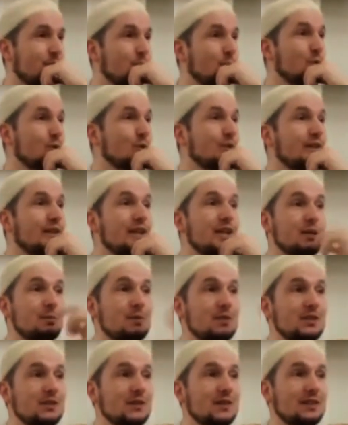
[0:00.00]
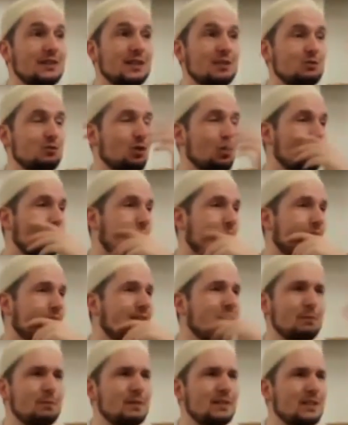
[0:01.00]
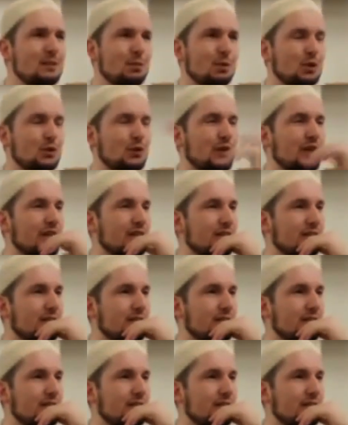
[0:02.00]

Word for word: Bunun ne hikmeti var diye sorma. Hikmetini boş ver.